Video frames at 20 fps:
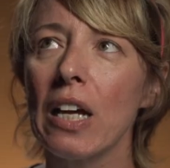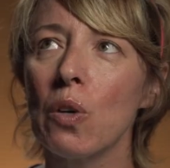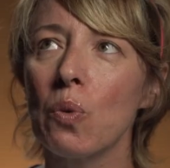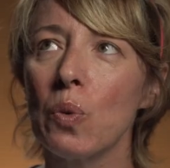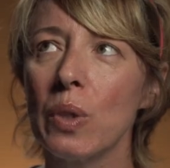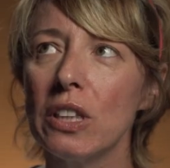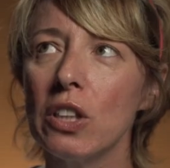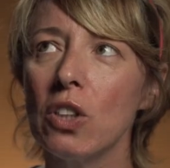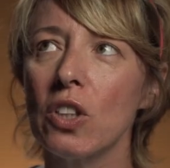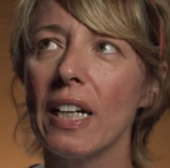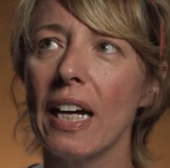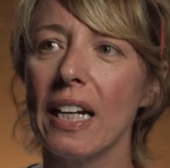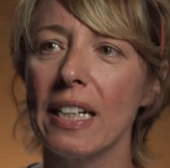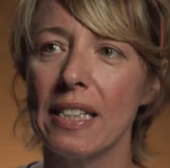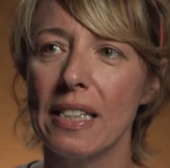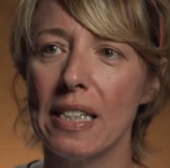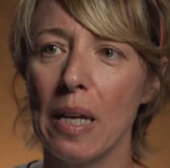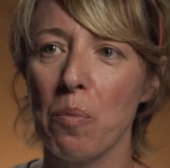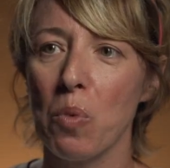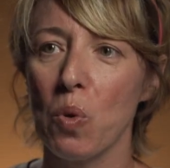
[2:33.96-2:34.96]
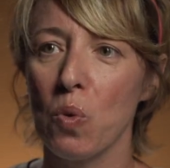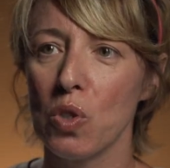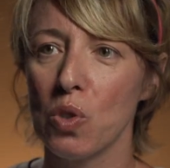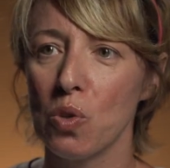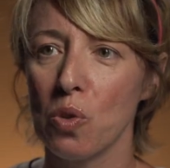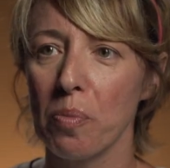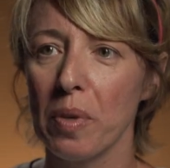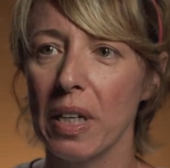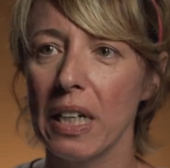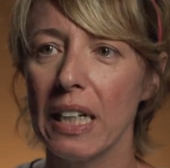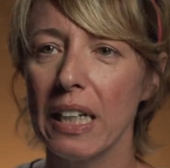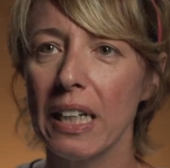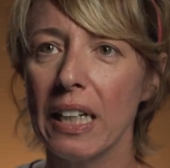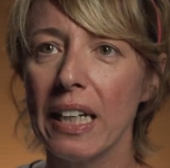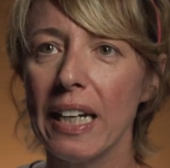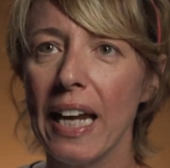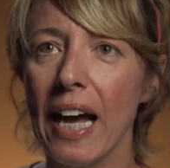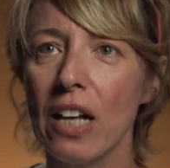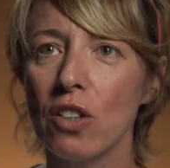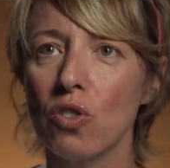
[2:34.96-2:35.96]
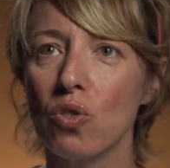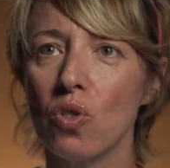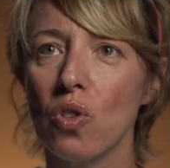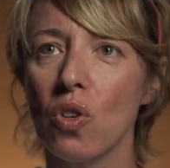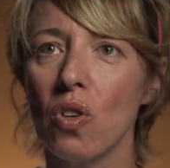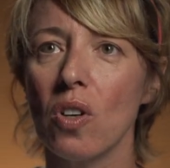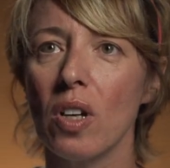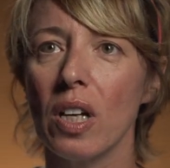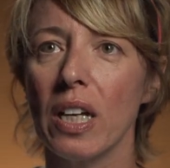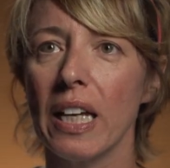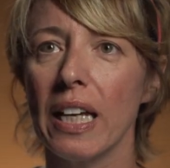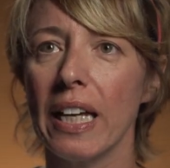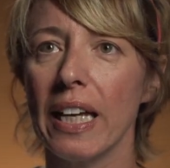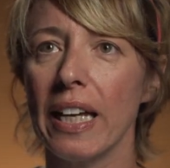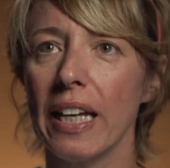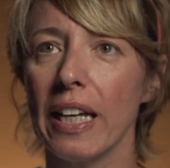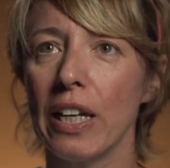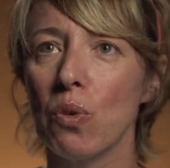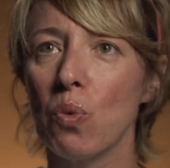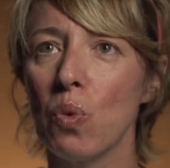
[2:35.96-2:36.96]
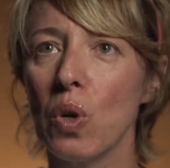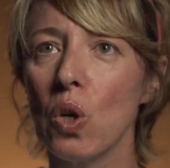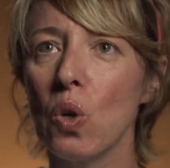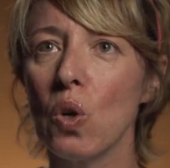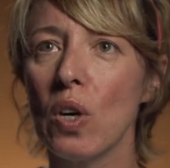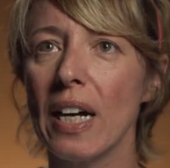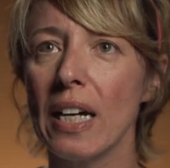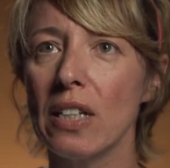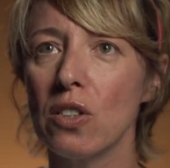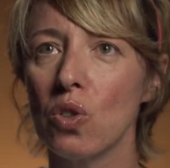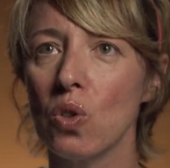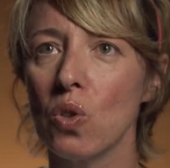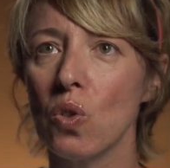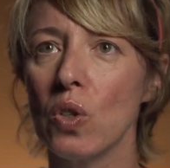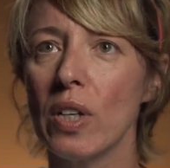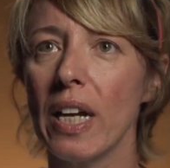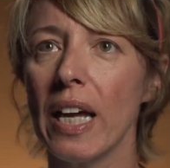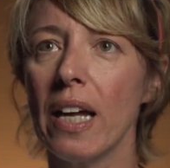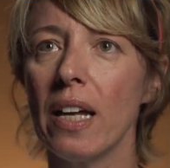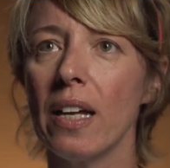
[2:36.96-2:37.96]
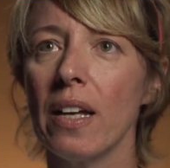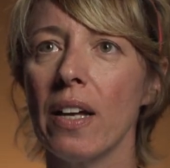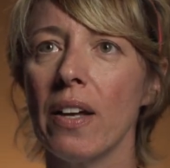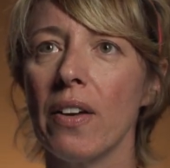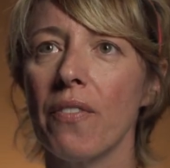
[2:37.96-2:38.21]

quindi organizzammo questo pellegrinaggio e in quell'occasione